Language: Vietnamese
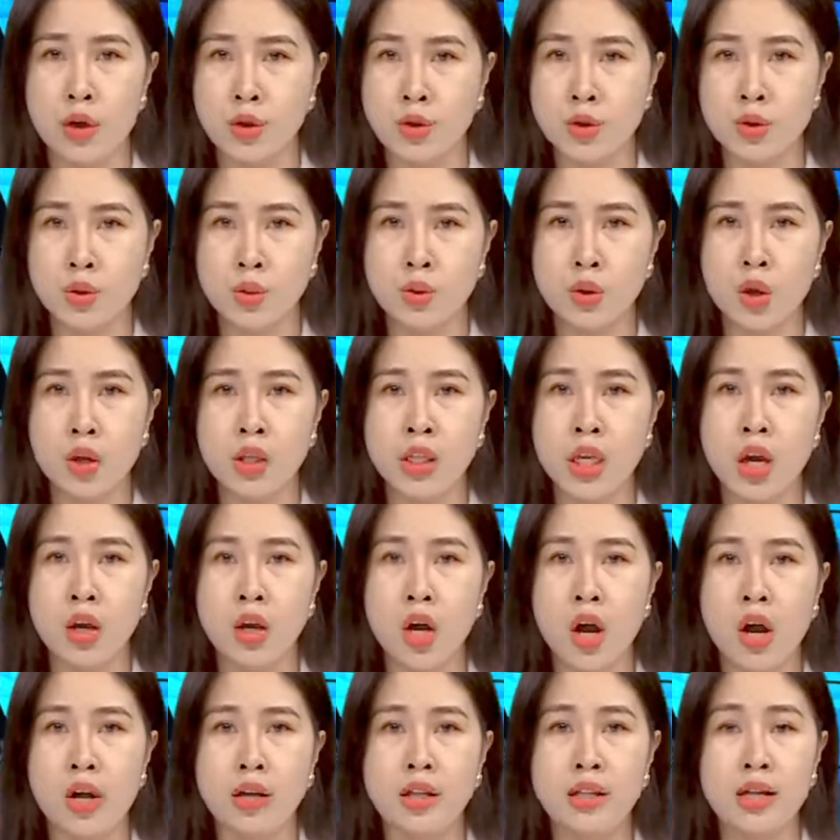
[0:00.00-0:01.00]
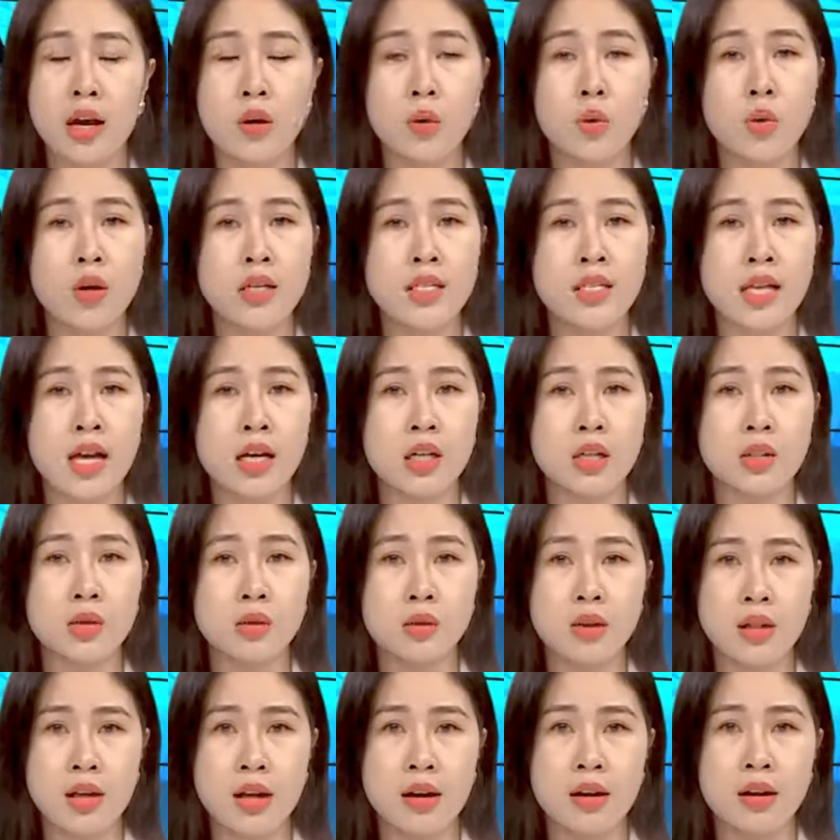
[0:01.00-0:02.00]
Chúng tôi kêu gọi các quốc gia ưu
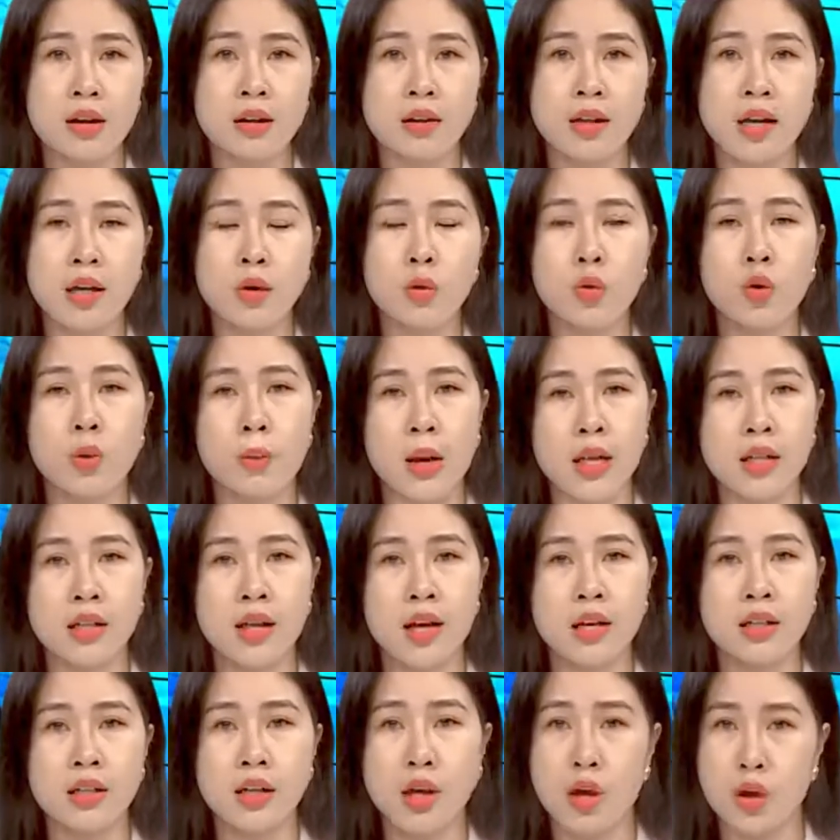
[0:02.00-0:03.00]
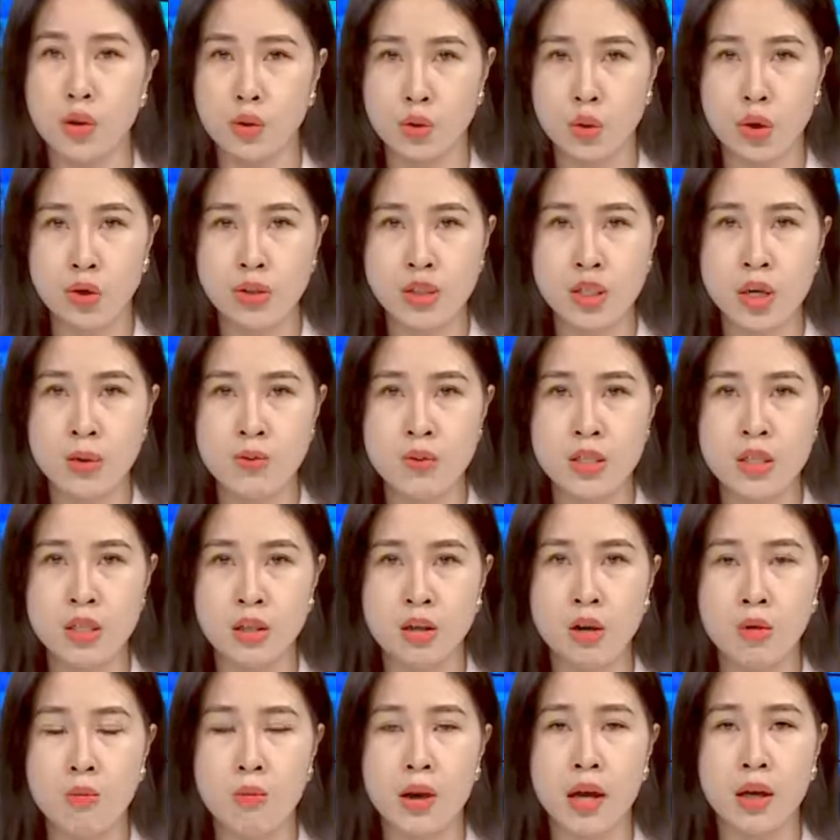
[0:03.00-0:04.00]
tiên lợi ích của bản thân, tôn trọng sự
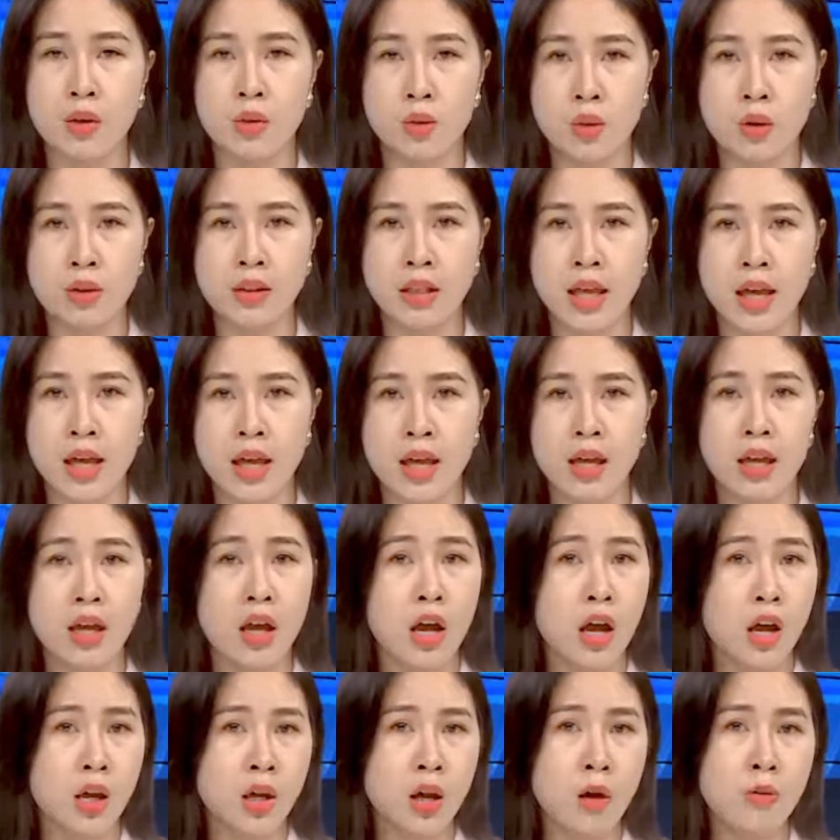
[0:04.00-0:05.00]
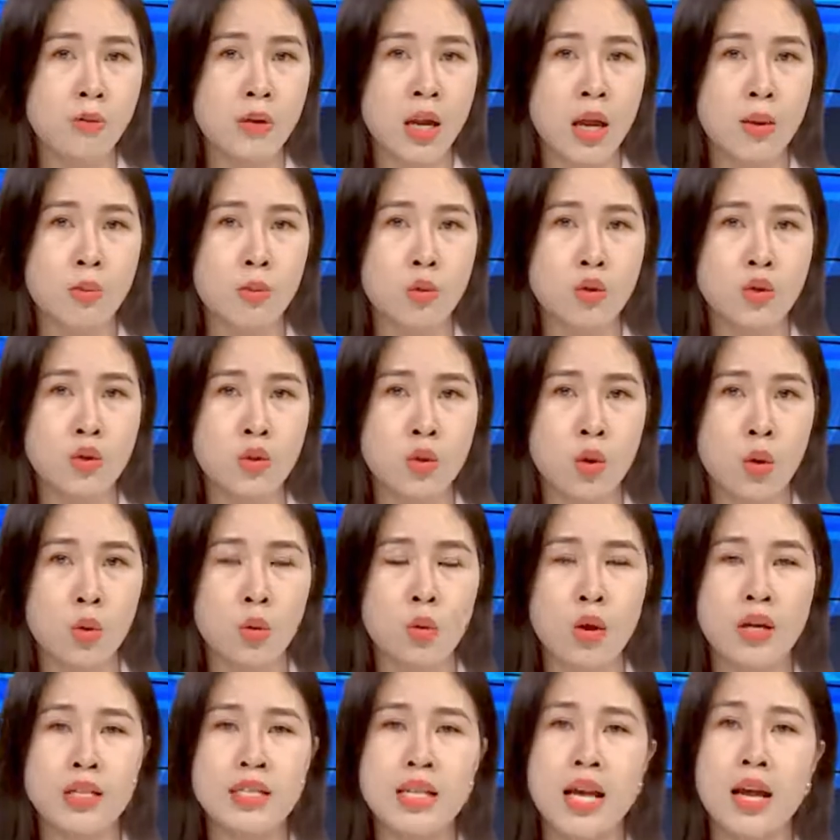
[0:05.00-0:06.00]
công bằng quốc tế, không để một số
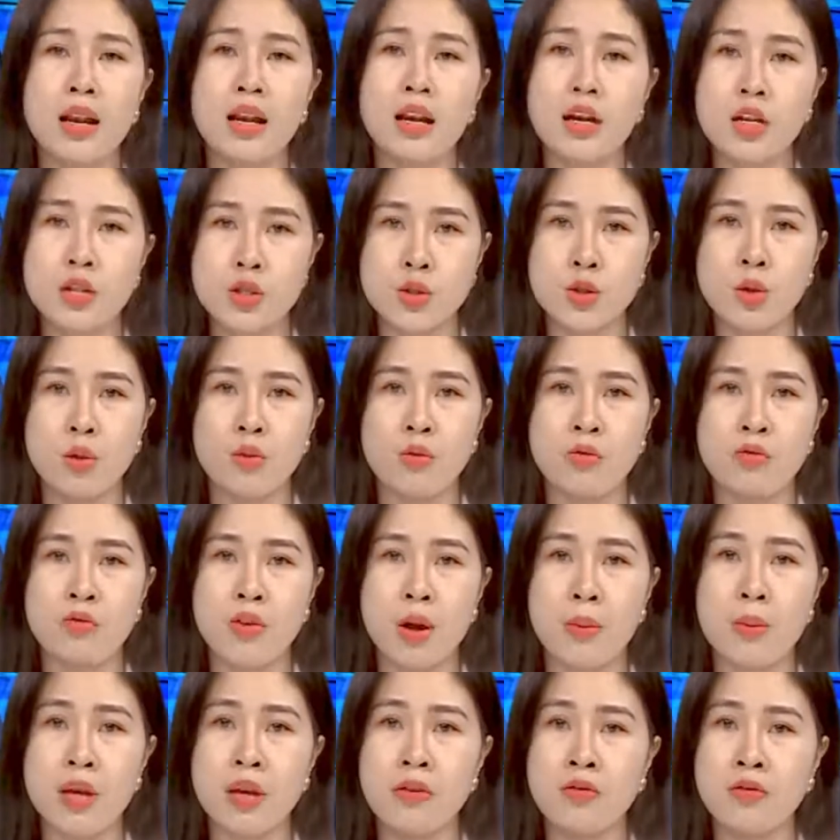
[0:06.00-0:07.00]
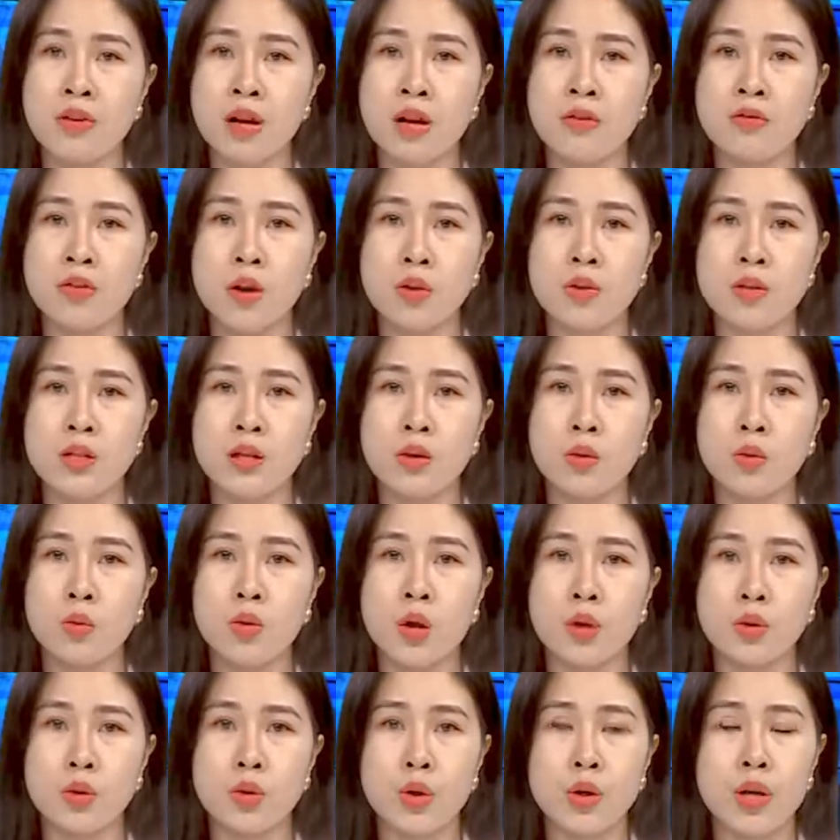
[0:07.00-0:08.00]
quốc gia lợi dụng và bị vướng vào những
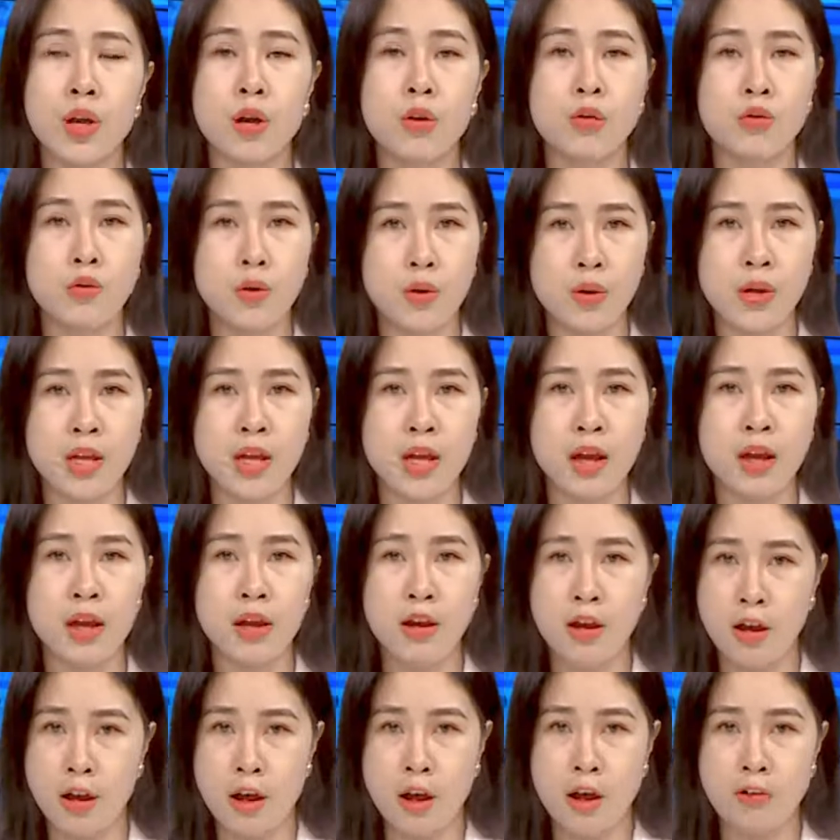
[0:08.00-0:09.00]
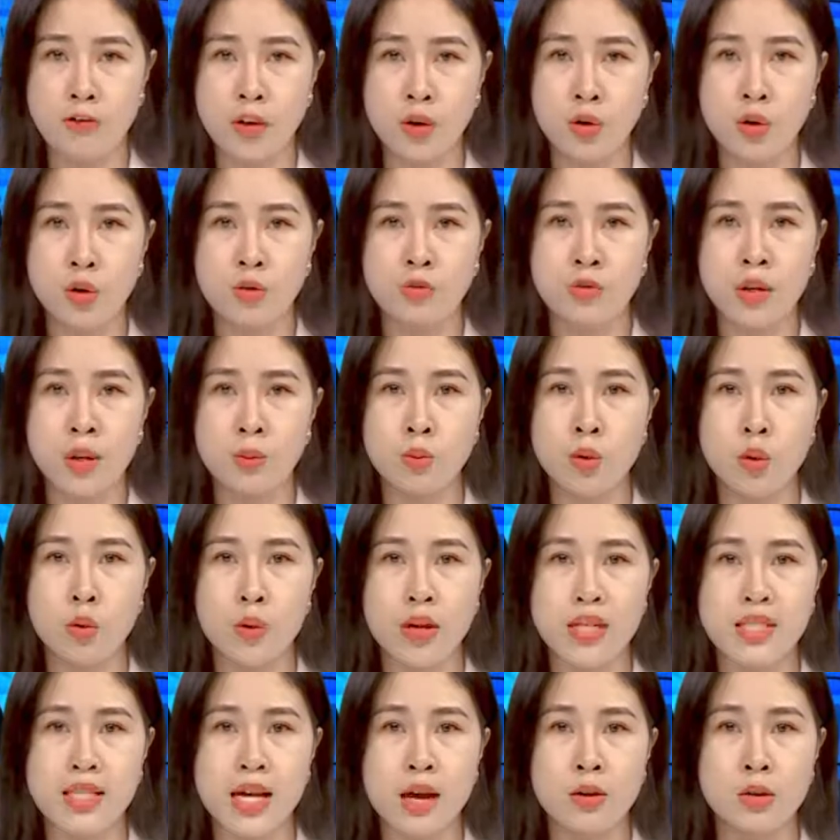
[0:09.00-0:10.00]
cuộc đối đầu vô nghĩa, phát ngôn viên Bộ
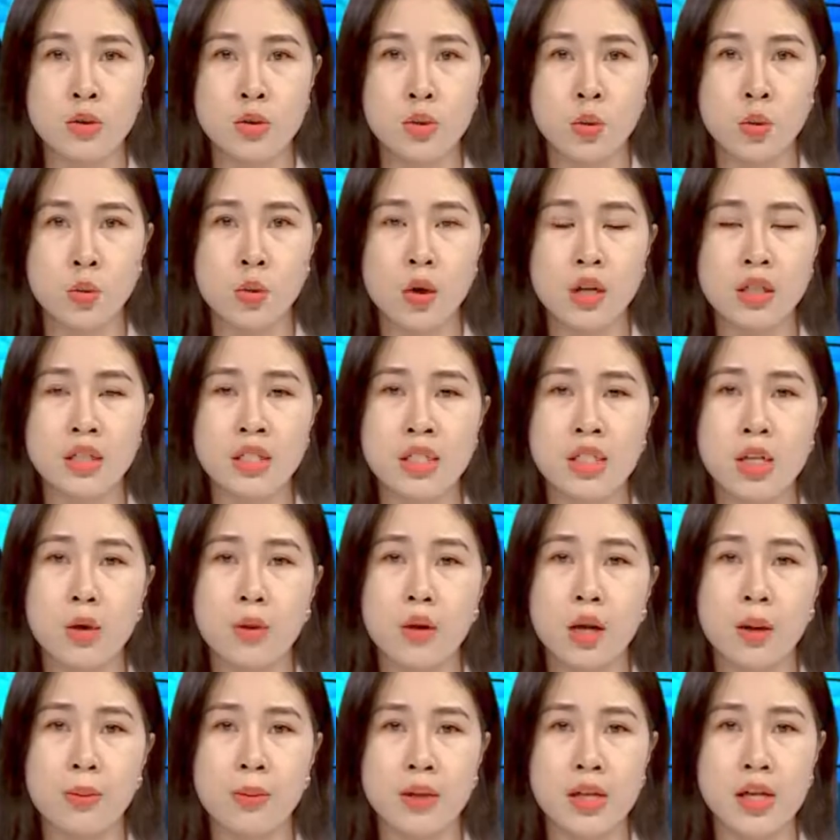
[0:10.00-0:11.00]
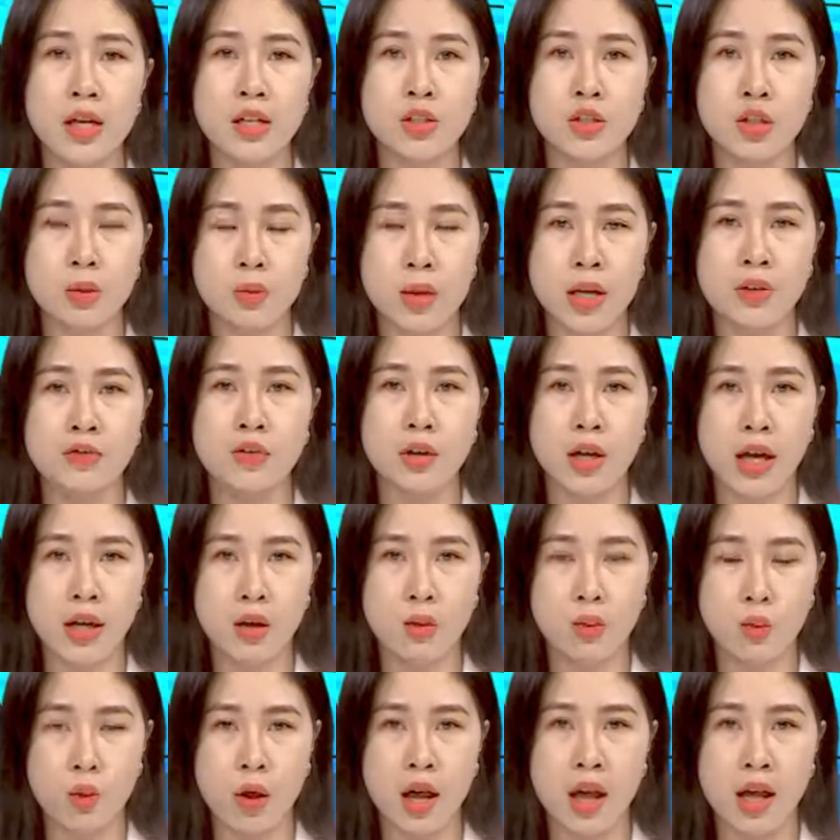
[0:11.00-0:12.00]
Ngoại giao Trung Quốc Triệu Lập Kiên cho biết vào ngày
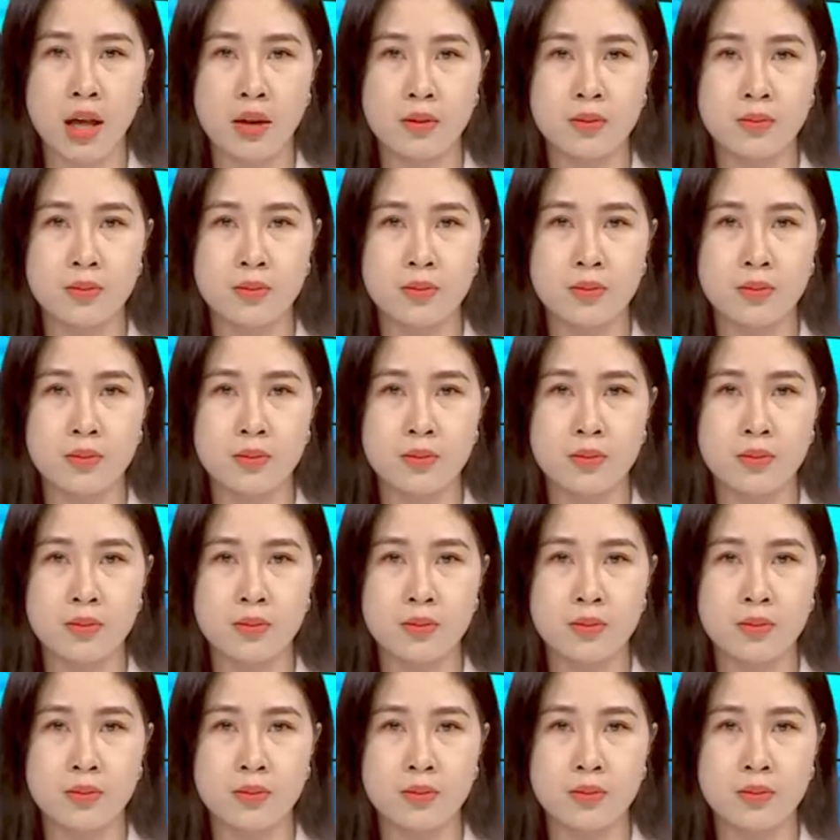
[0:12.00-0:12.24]
hôm qua.